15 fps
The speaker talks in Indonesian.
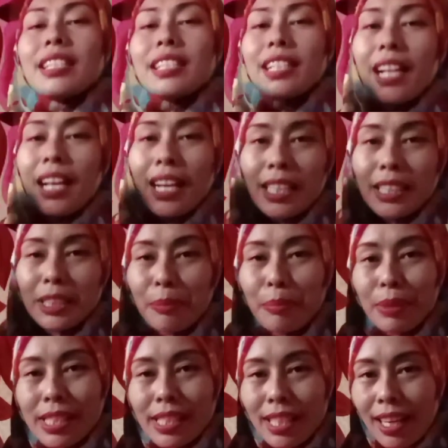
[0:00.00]
silakan
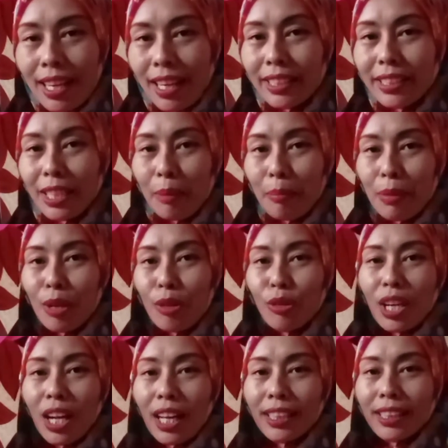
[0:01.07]
dipesan yang
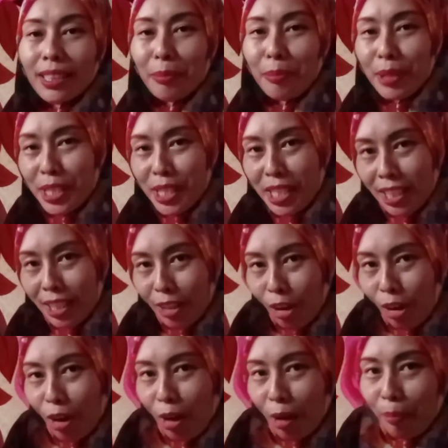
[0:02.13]
mau ganti
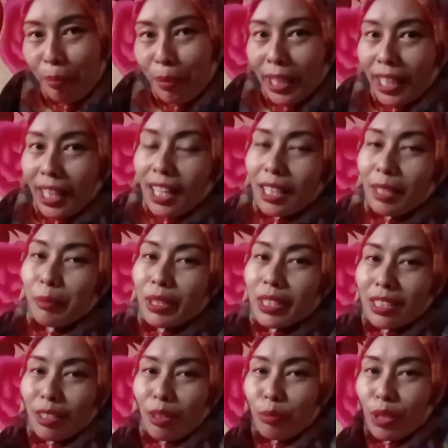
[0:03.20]
micikom. barangkali
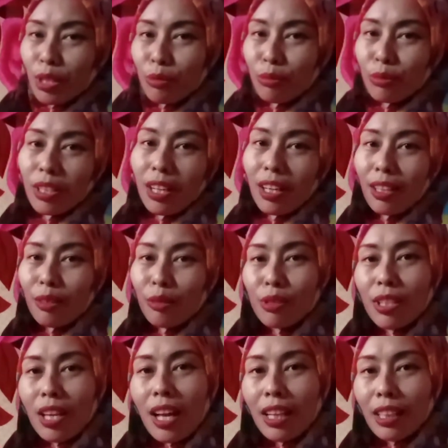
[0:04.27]
micikomnya sudah
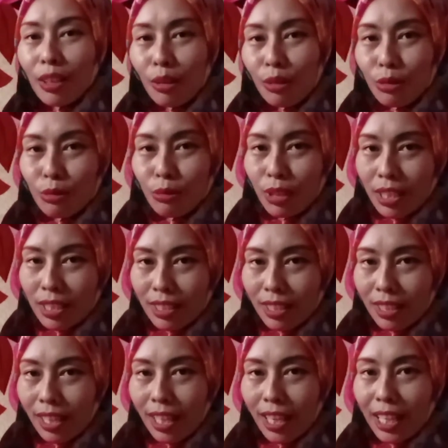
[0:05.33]
rusak atau sudah
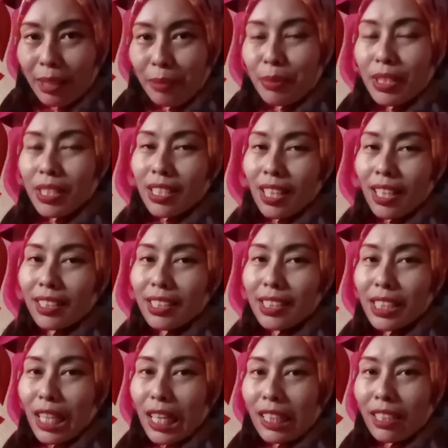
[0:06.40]
jelek bisa
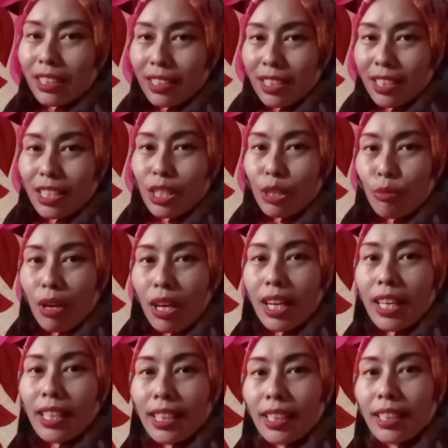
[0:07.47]
dicari di
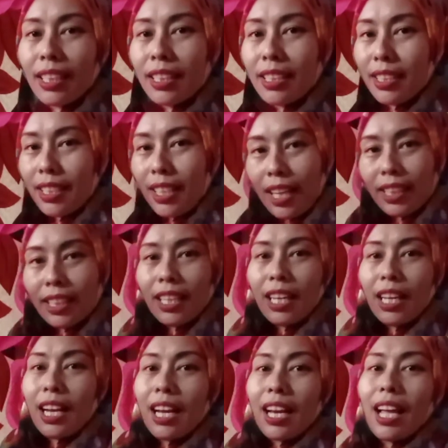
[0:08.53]
swalayan terdekat
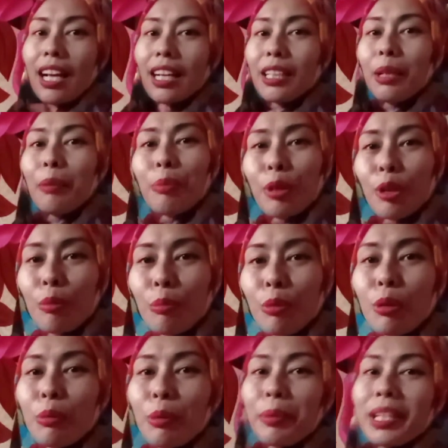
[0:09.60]
lagi
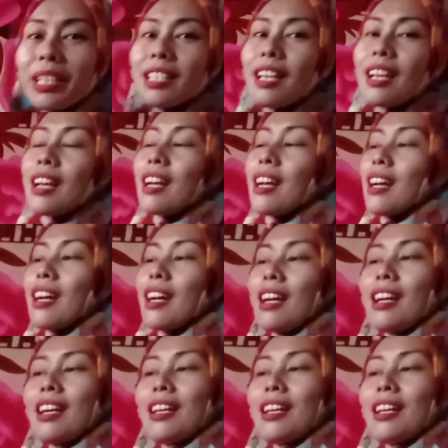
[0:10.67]
promo pemirsa